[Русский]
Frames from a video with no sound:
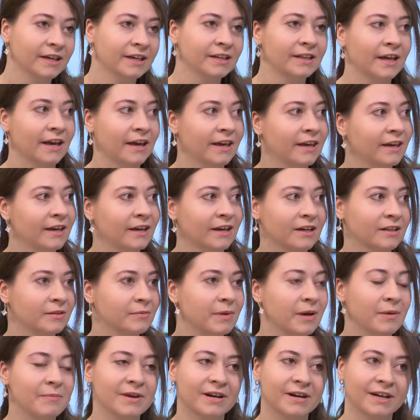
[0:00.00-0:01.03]
такие как,
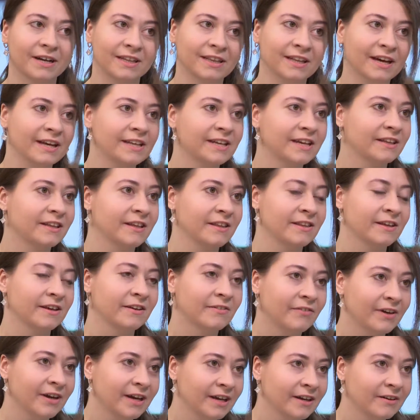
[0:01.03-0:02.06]
например, катание на
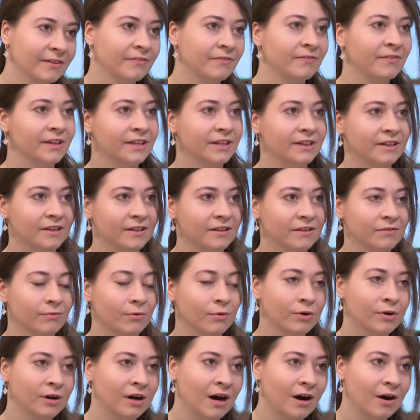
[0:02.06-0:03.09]
сегвеях, фитнес,
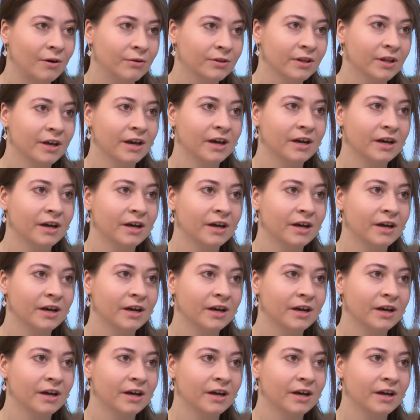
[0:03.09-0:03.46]
воркаут.